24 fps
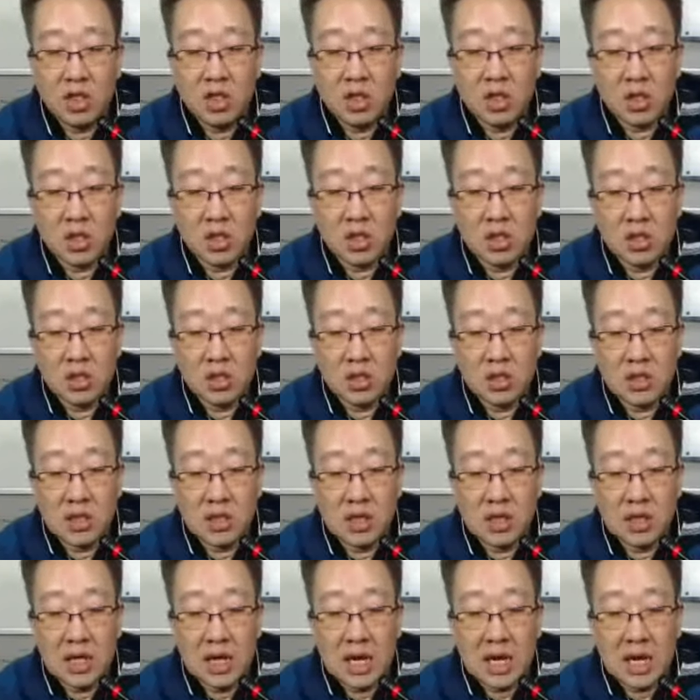
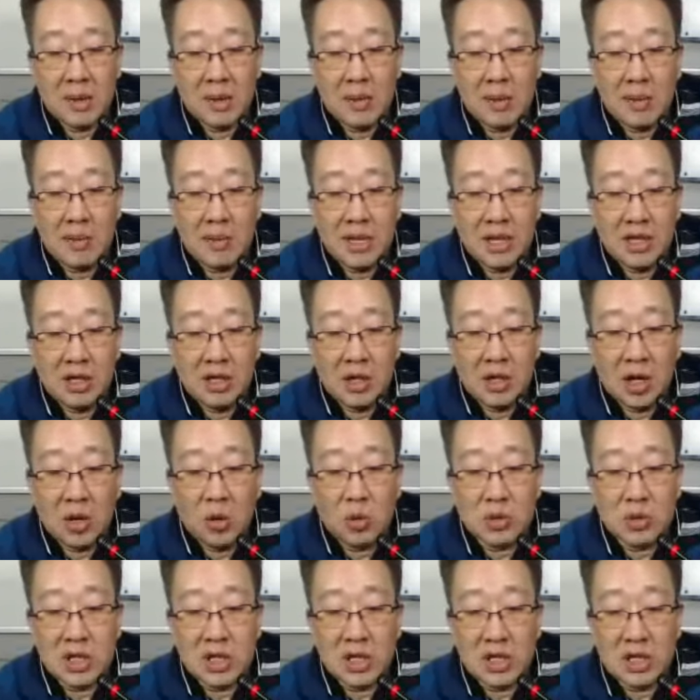그아랍에미리트
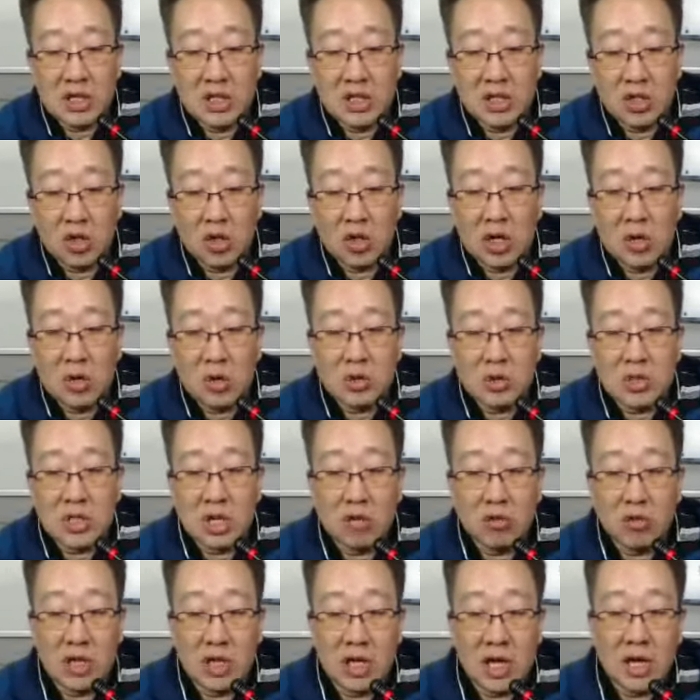항공사 같은 여러
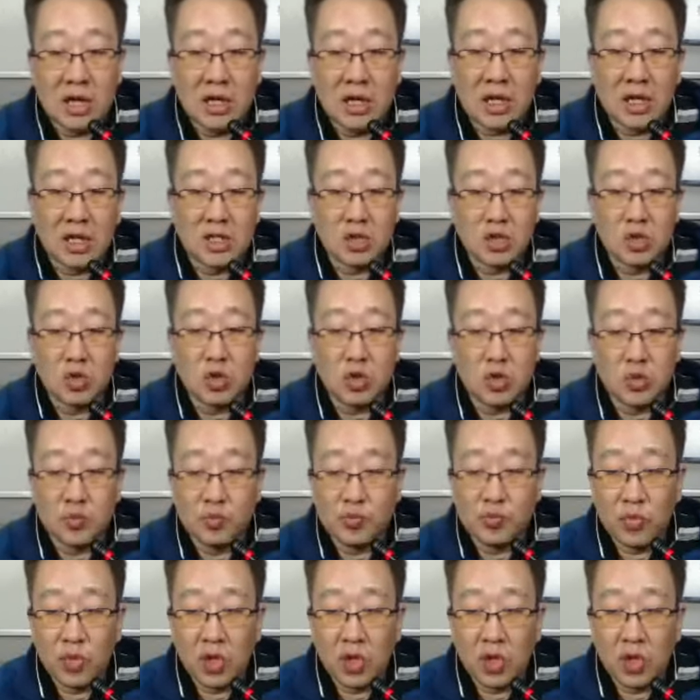항공사하고 계약을 해가지고